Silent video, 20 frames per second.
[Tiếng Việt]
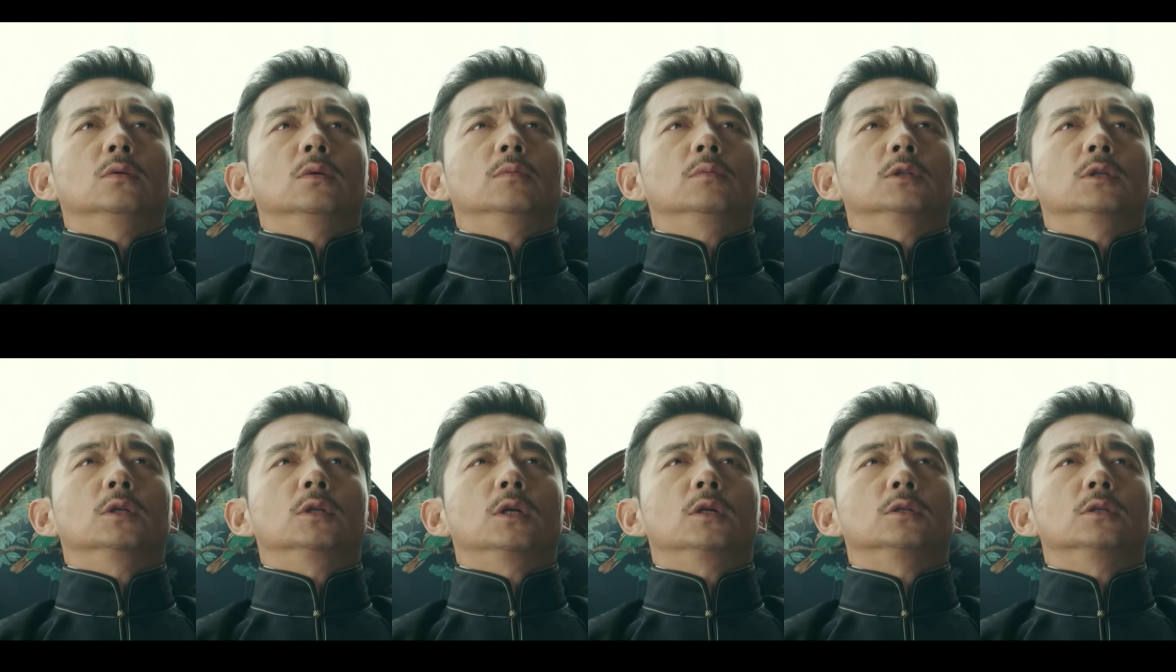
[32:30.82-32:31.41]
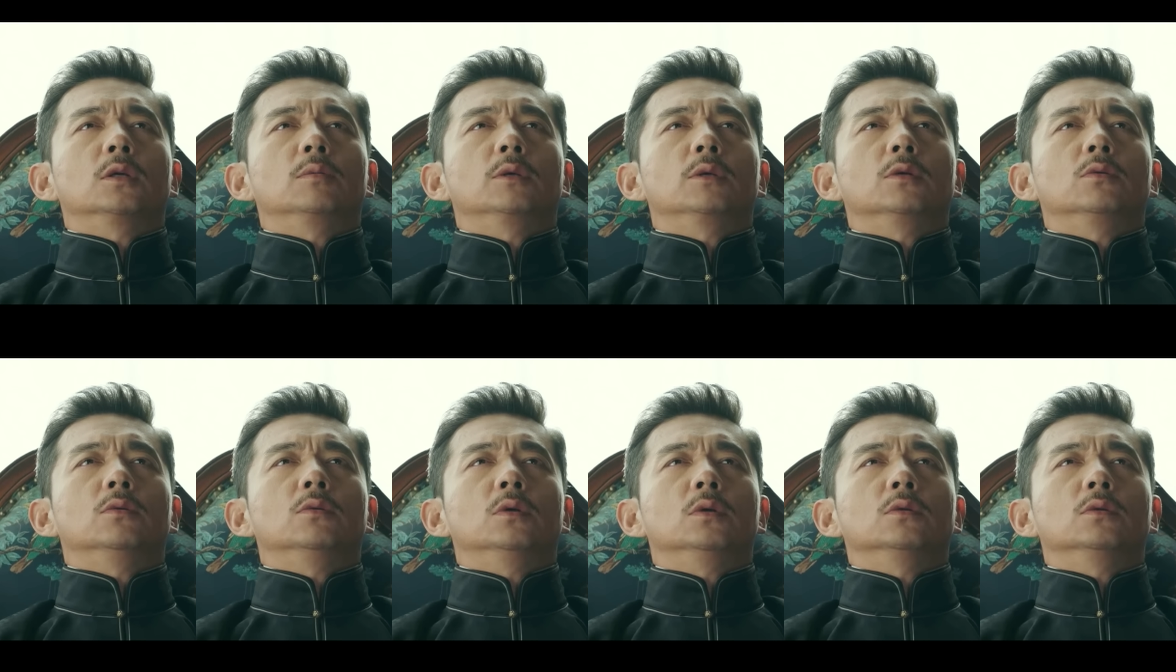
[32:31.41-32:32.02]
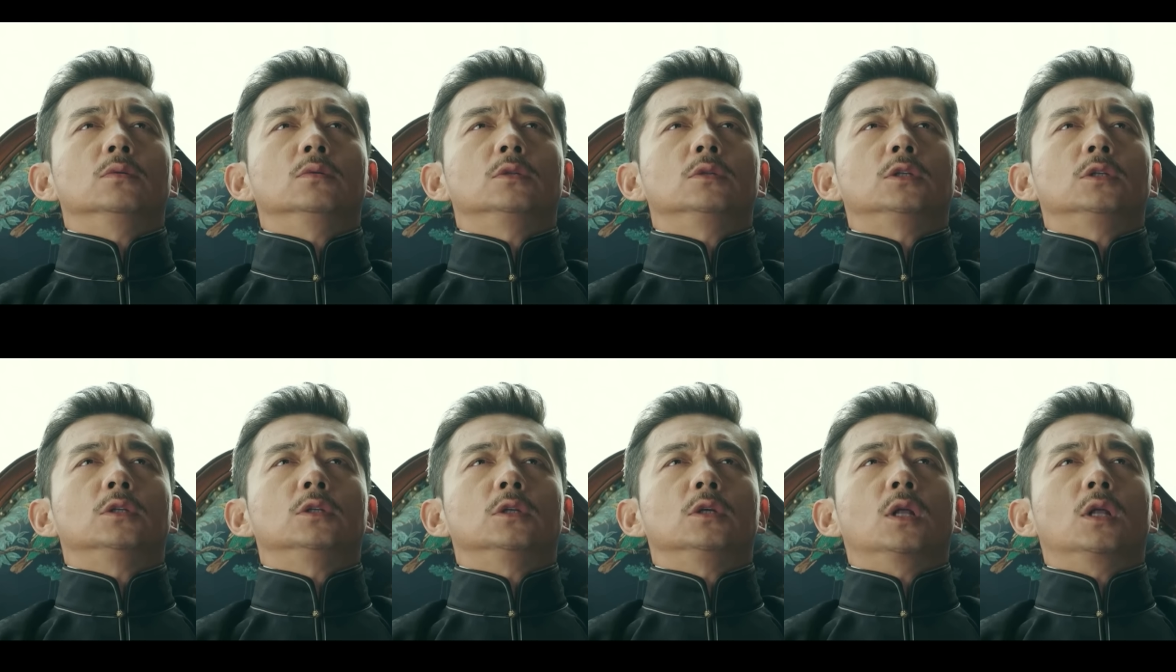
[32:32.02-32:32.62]
dù có phải đào ba thước đất cũng phải
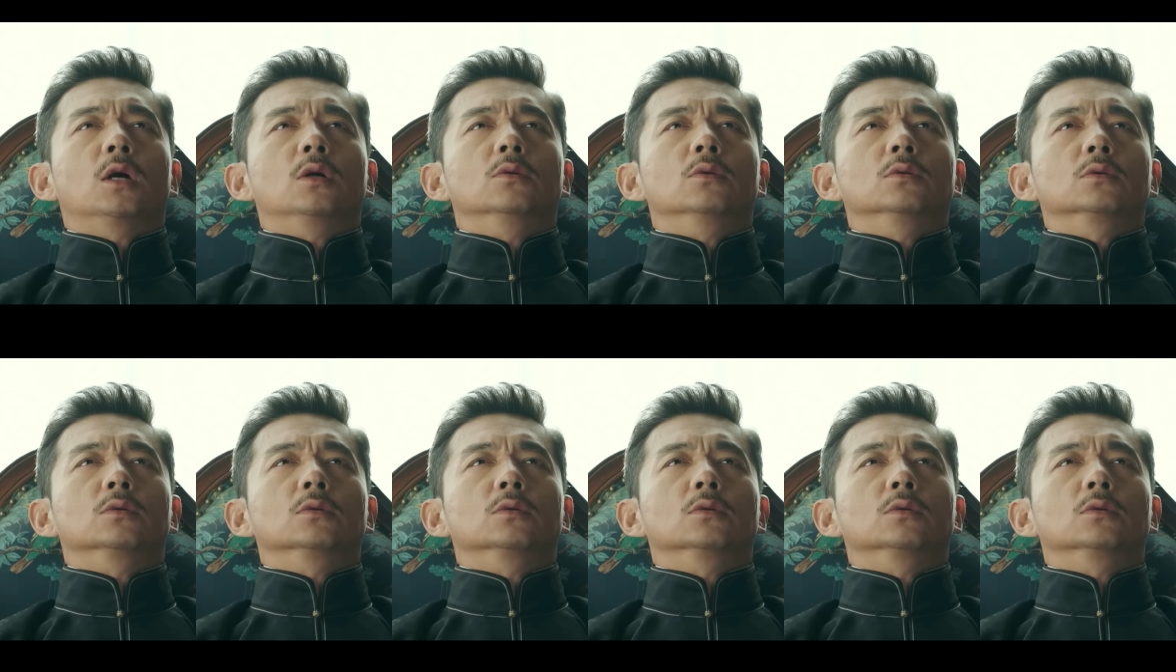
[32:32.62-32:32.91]
tìm được cô